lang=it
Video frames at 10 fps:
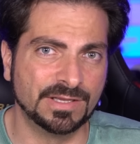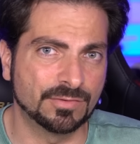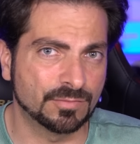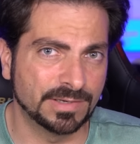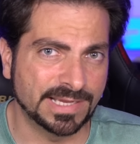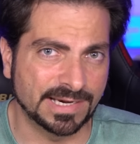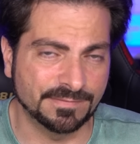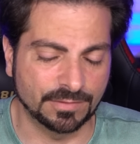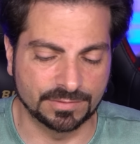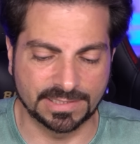vi linko quelli che
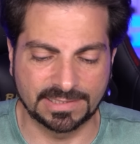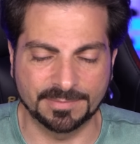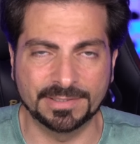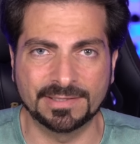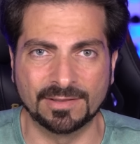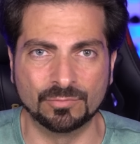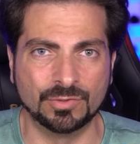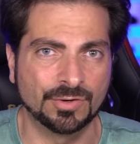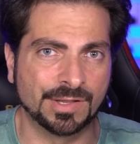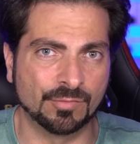arrivano direttamente
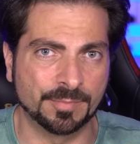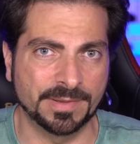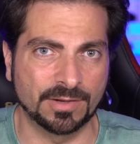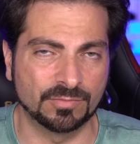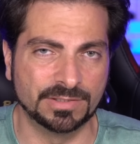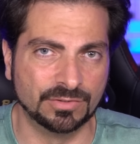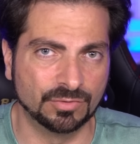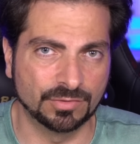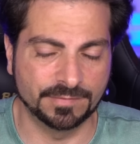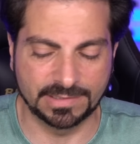dall'Unione Europea, quindi
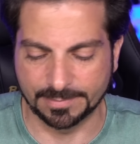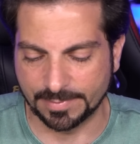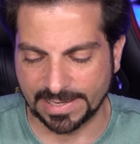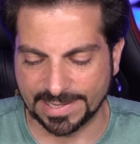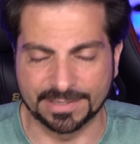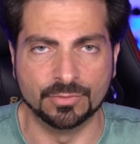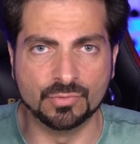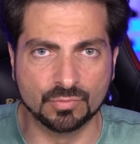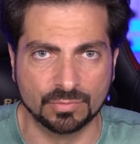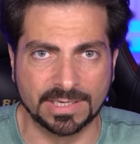non dovete pagare
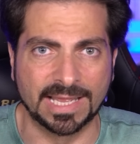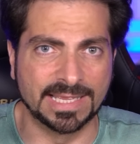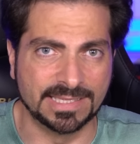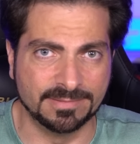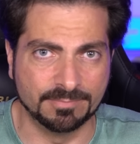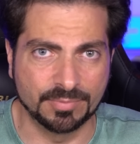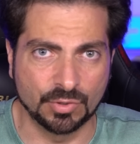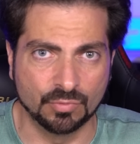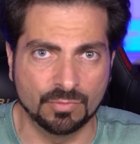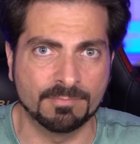nulla in
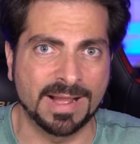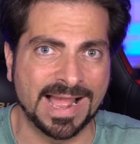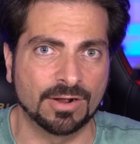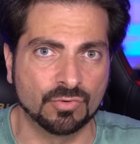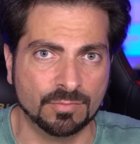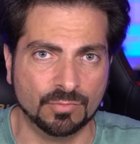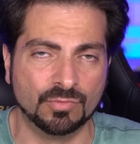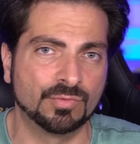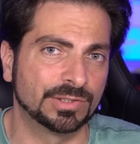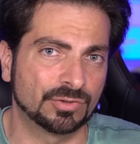più, ma
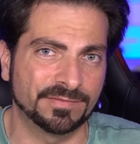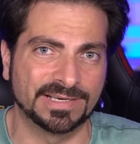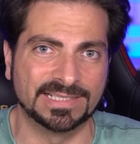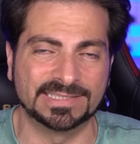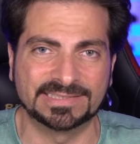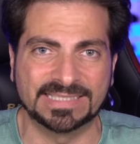comunque troverete